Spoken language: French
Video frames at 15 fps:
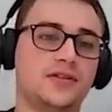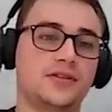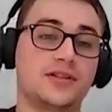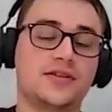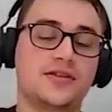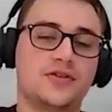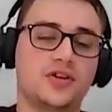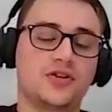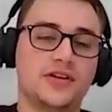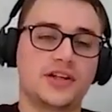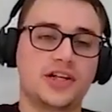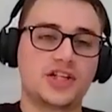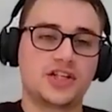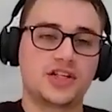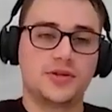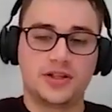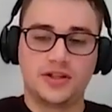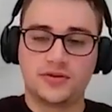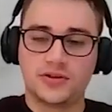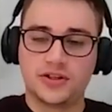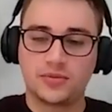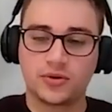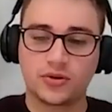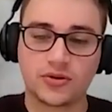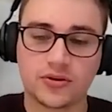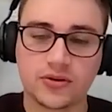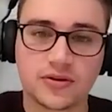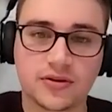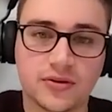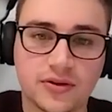ces efforts devaient être acheminés dans les
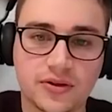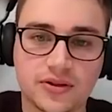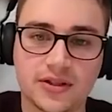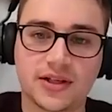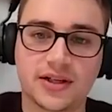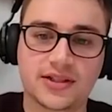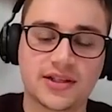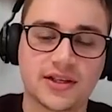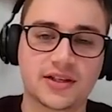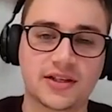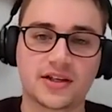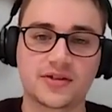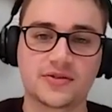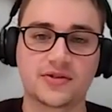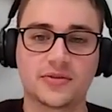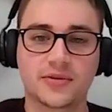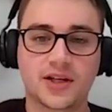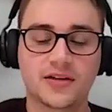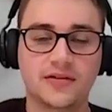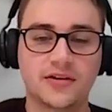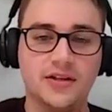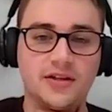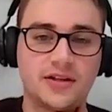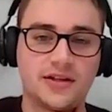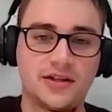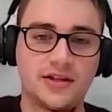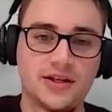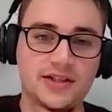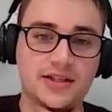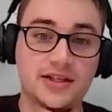montants. Donc c'était assez intéressant comme travail
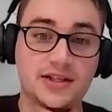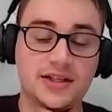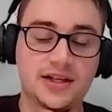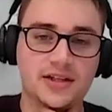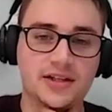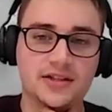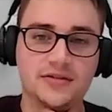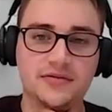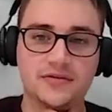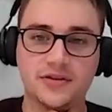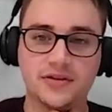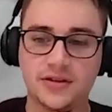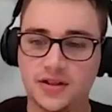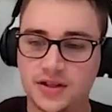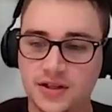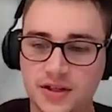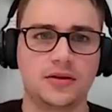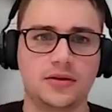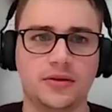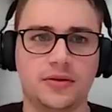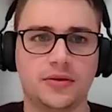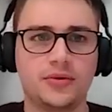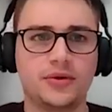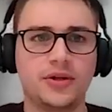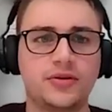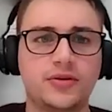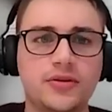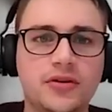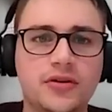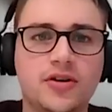et assez itératif. Euh, une
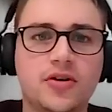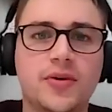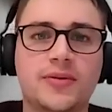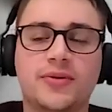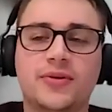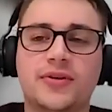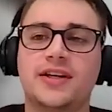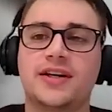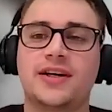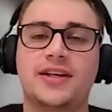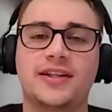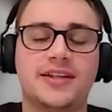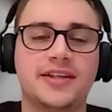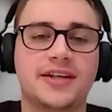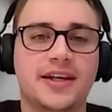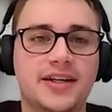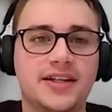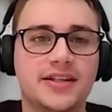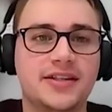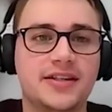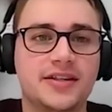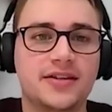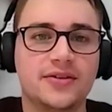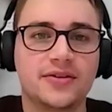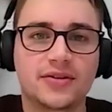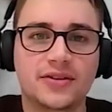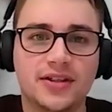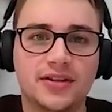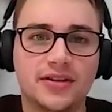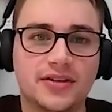étude complémentaire a été réalisée dans le
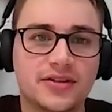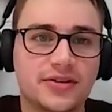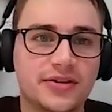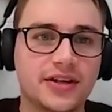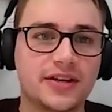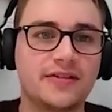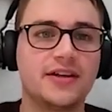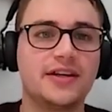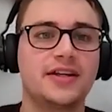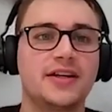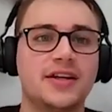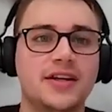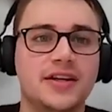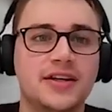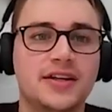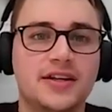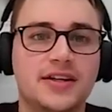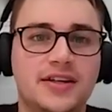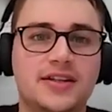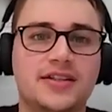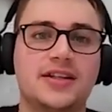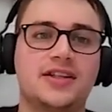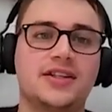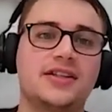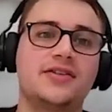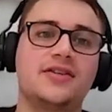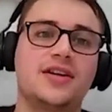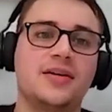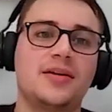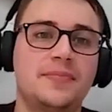cadre de ce travail. Il s'agit
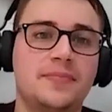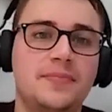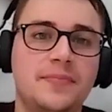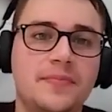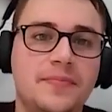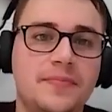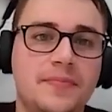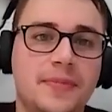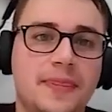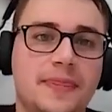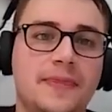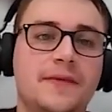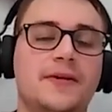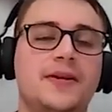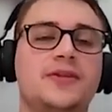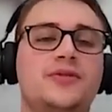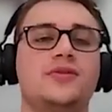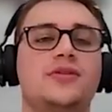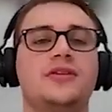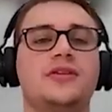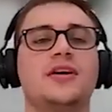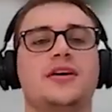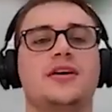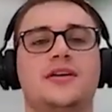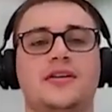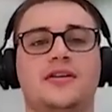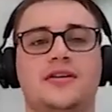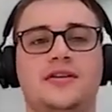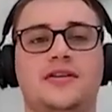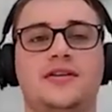de la de l'étude d'un